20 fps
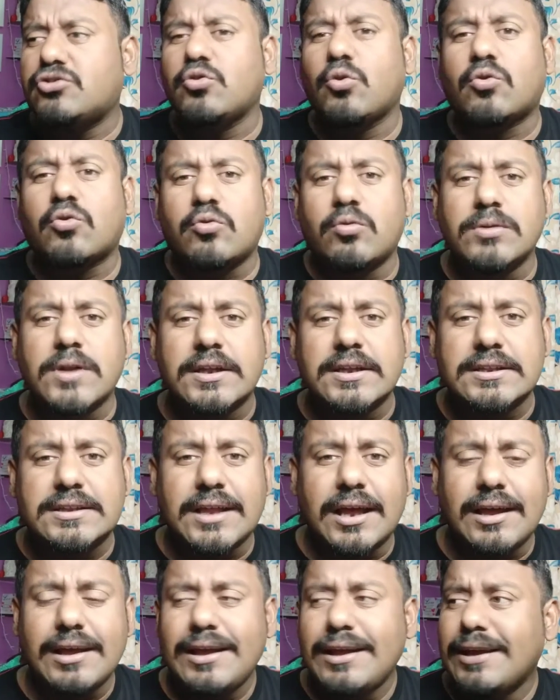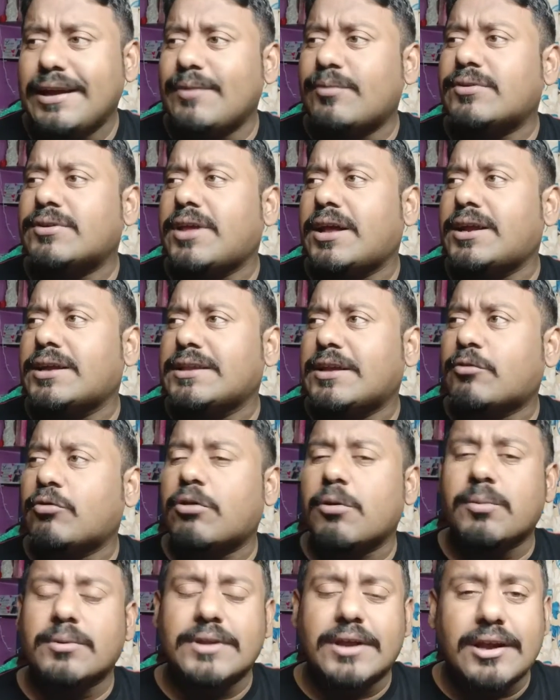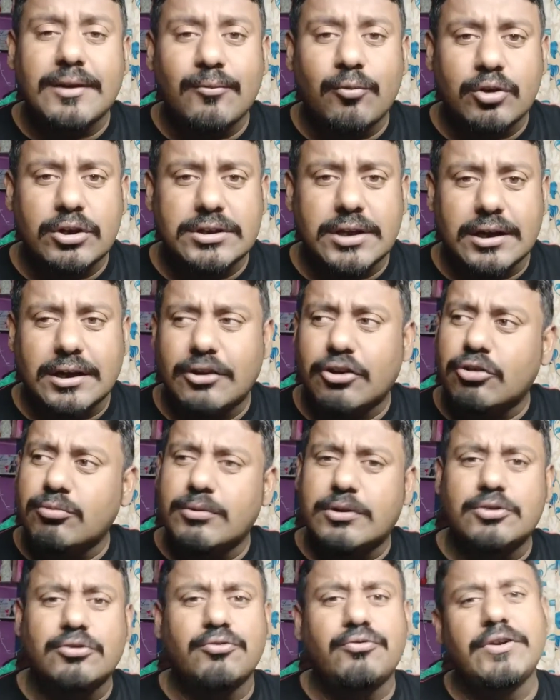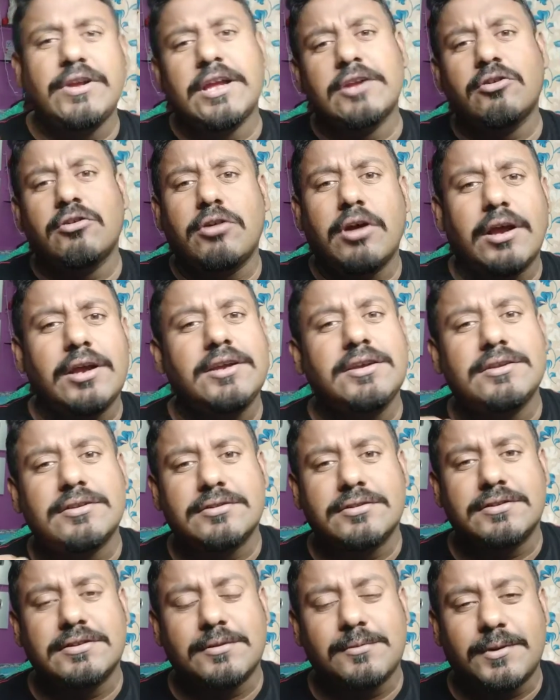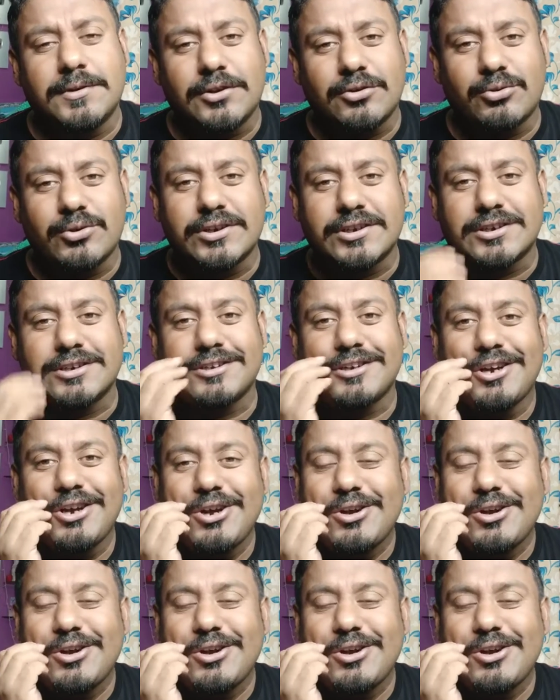চোখ খুলে দিতে এবং তারা দেখুক এবং দেখে মরে যাক এরকম কিছু ভিলেনও এই সিনেমাতে রয়েছে